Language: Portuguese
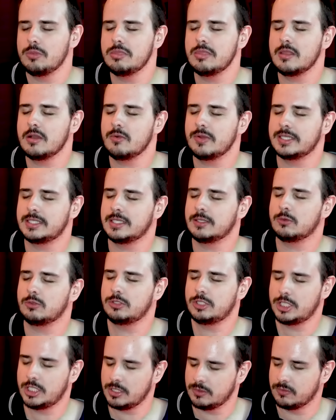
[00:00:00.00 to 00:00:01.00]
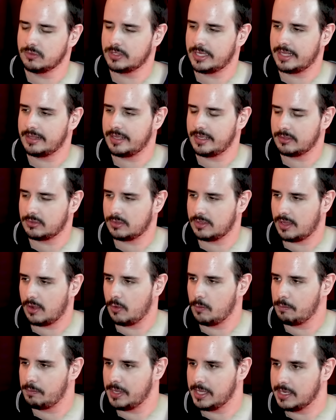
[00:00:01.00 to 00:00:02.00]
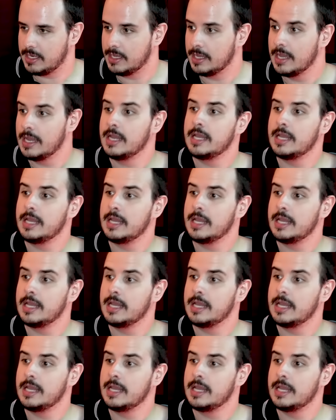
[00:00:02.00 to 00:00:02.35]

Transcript: não executivo, né, dentro da Alpine.